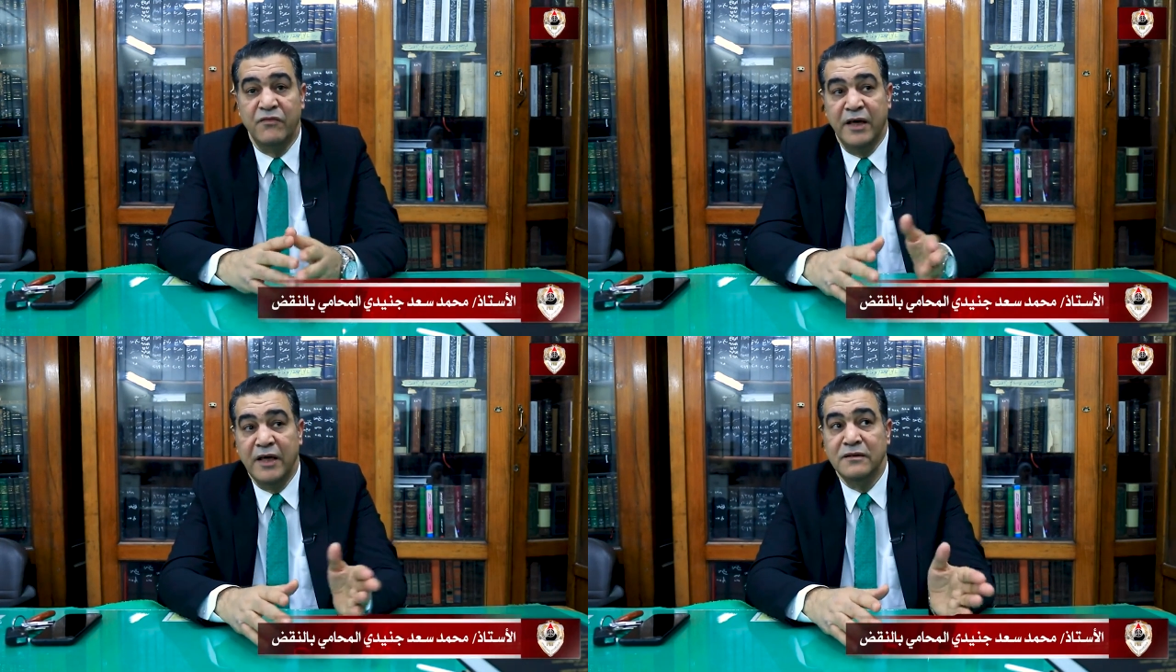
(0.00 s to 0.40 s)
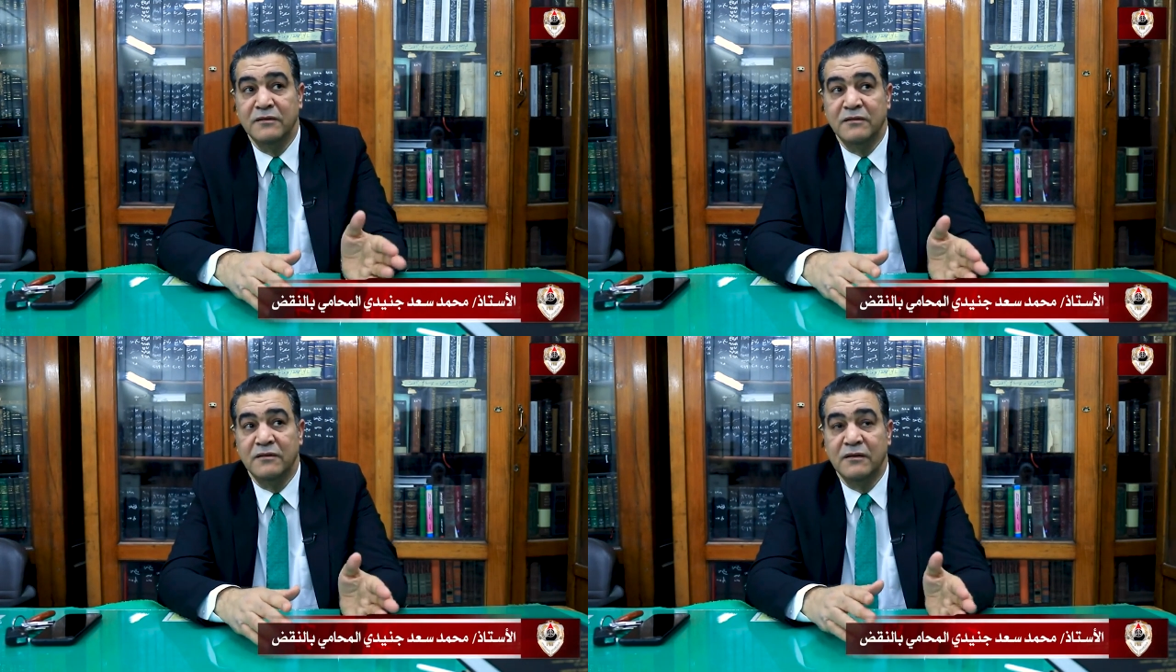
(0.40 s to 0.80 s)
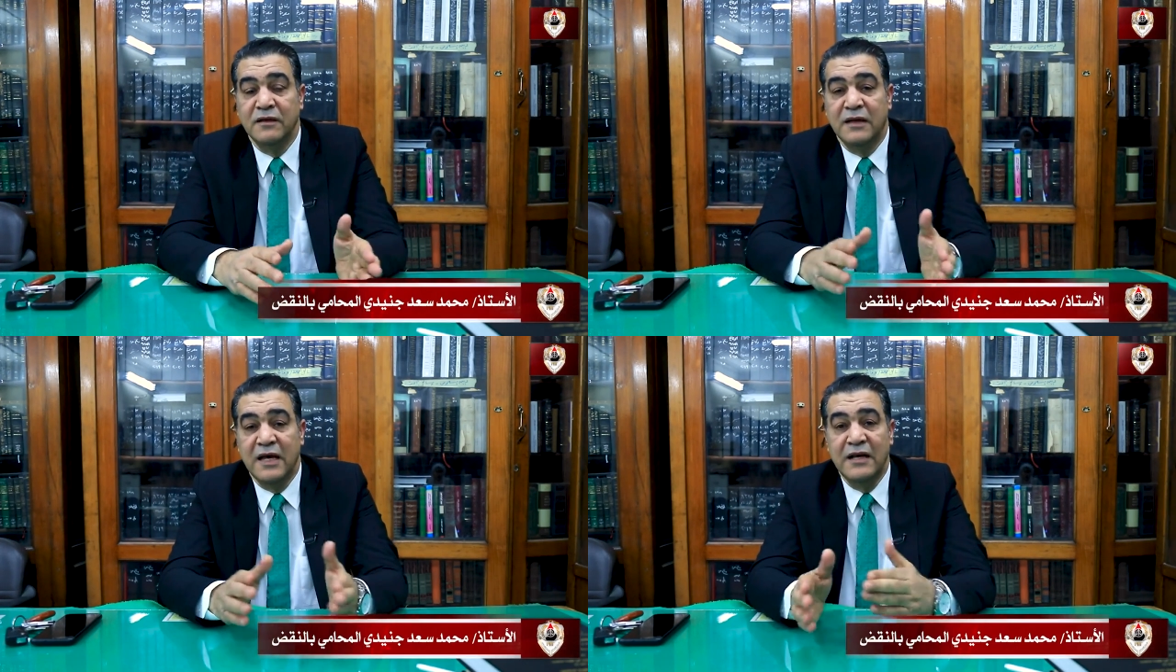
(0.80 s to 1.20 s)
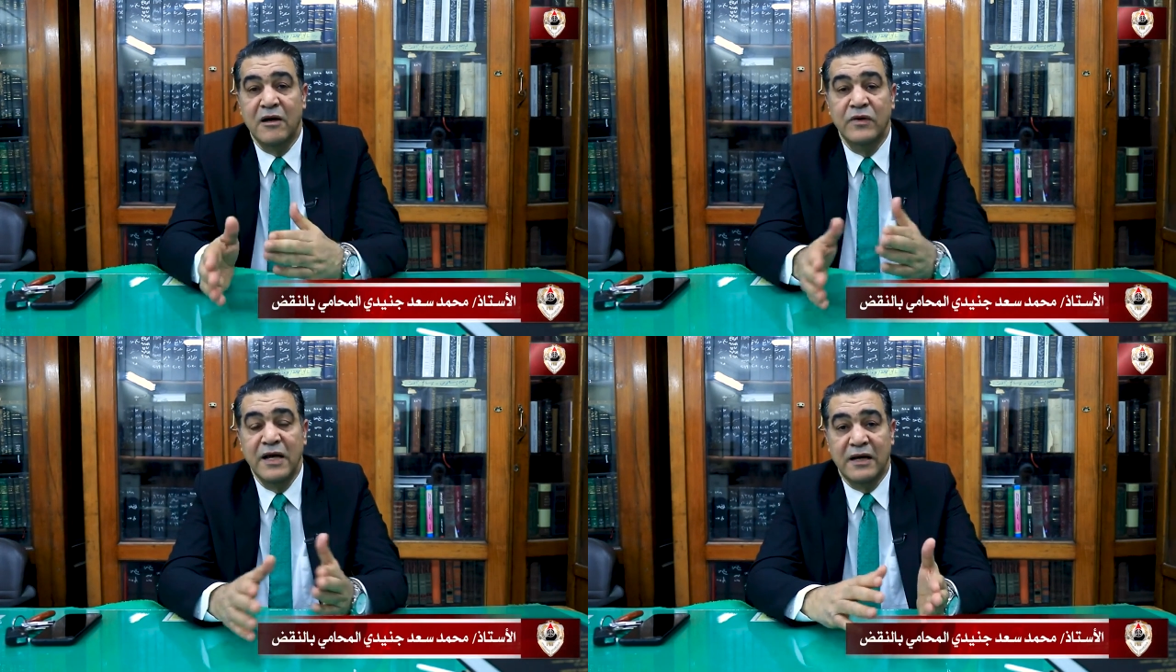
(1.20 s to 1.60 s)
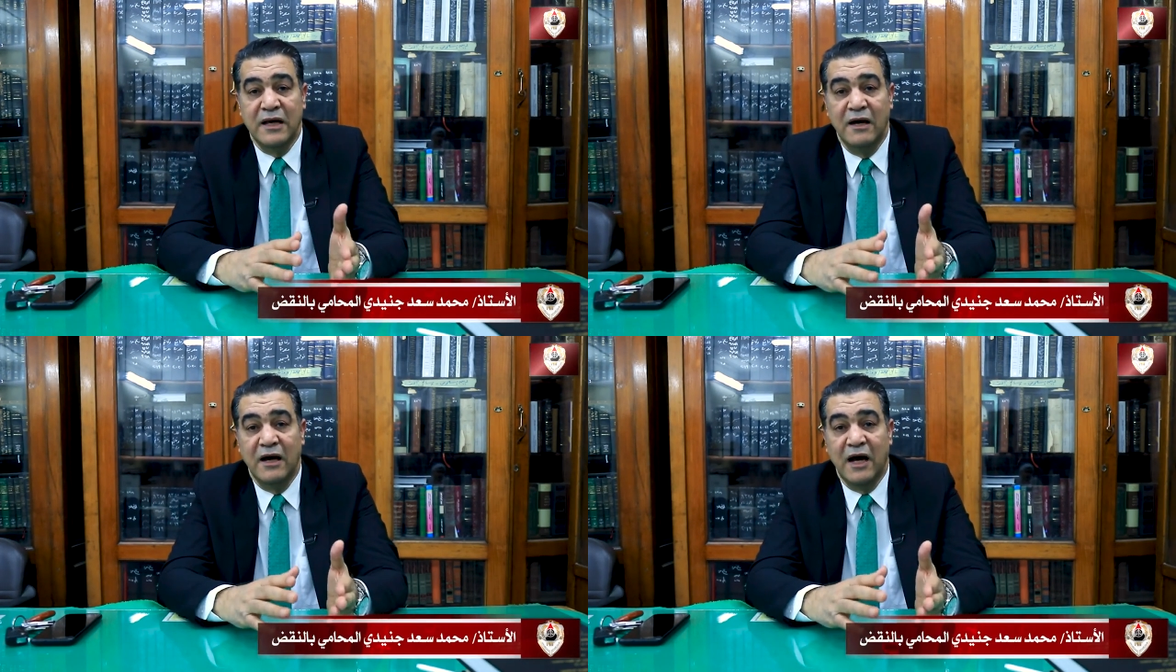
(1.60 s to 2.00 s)
فان كان هناك
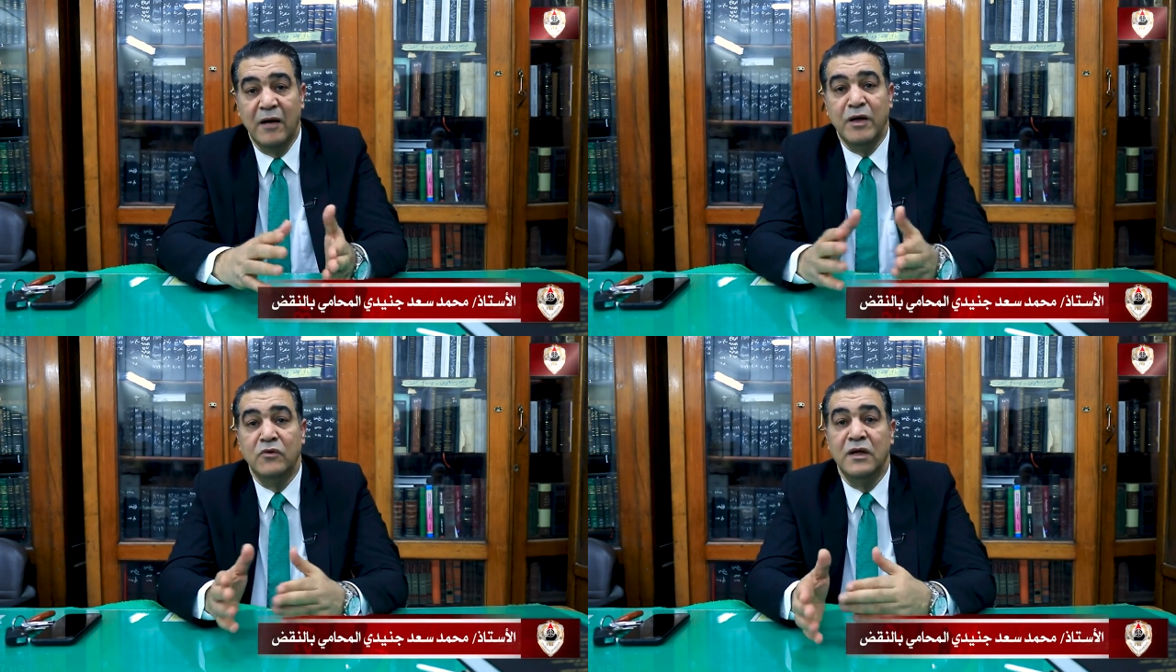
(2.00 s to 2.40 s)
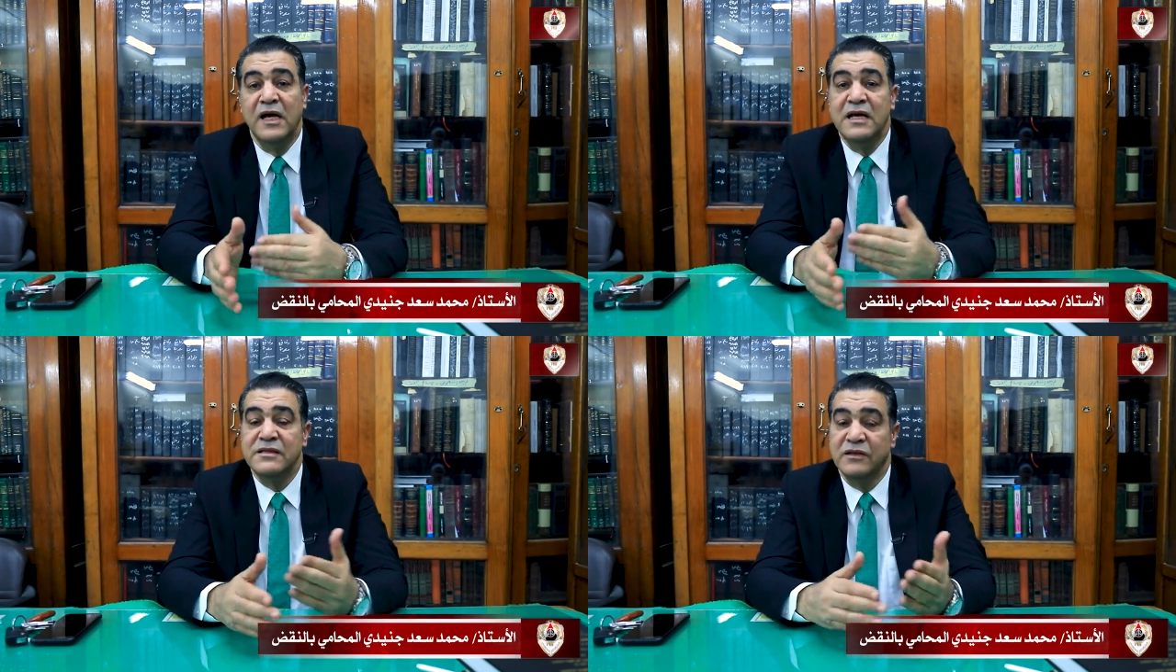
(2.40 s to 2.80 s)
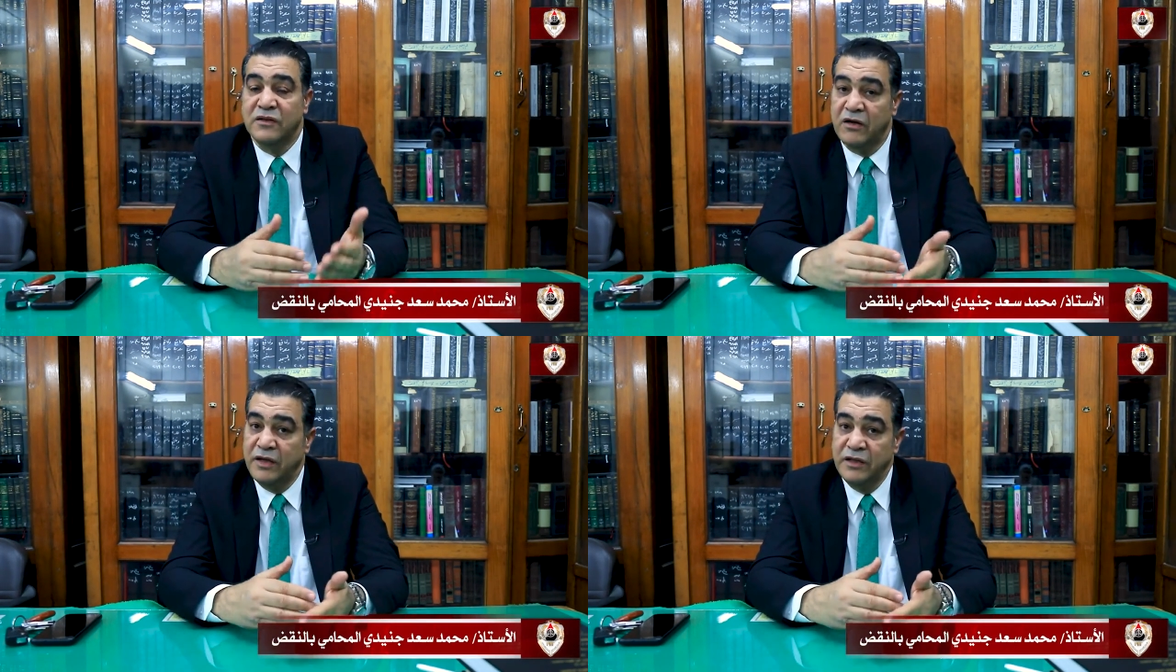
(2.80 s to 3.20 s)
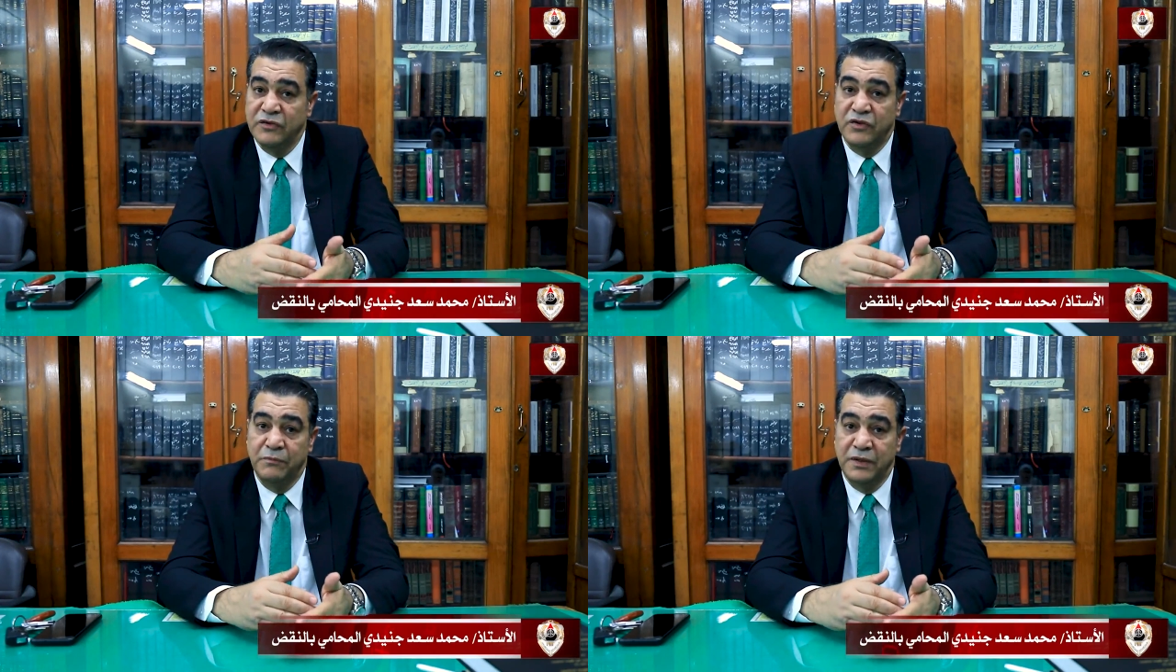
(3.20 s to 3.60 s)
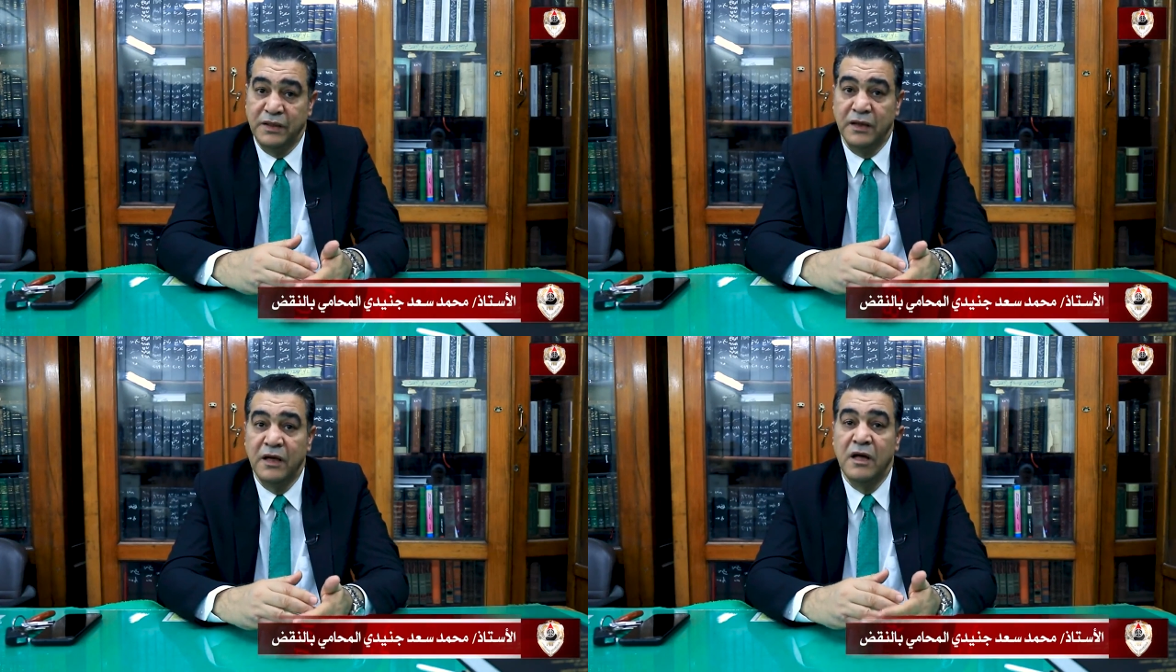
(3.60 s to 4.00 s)
عمل لهذه التقارير
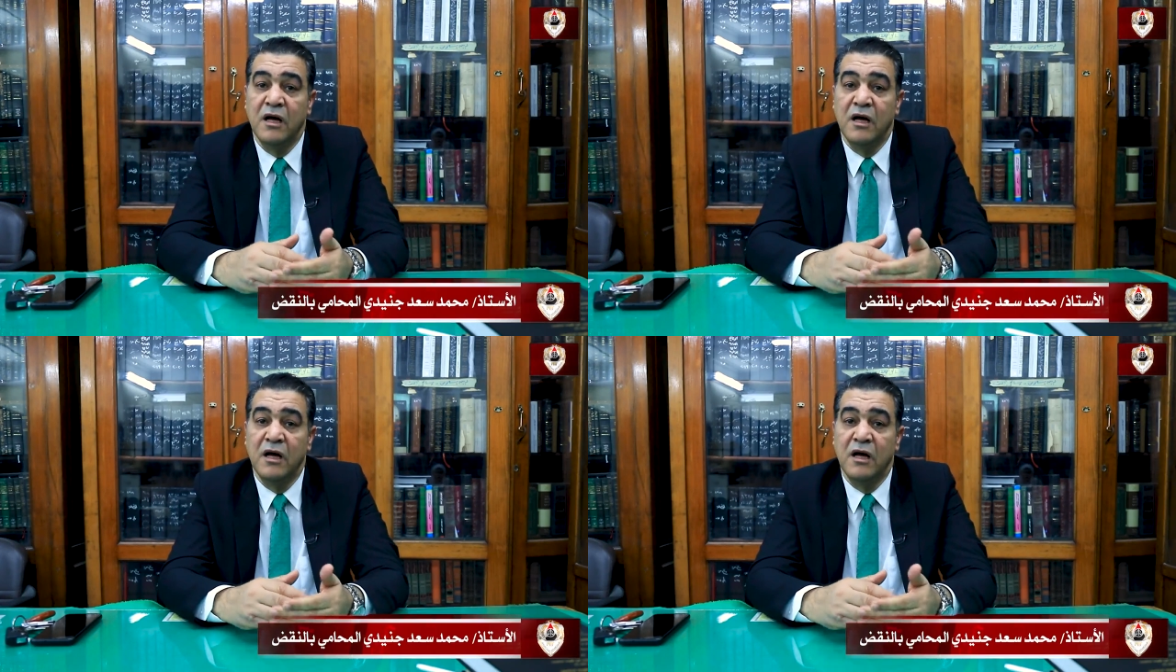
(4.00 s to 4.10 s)
الطبيه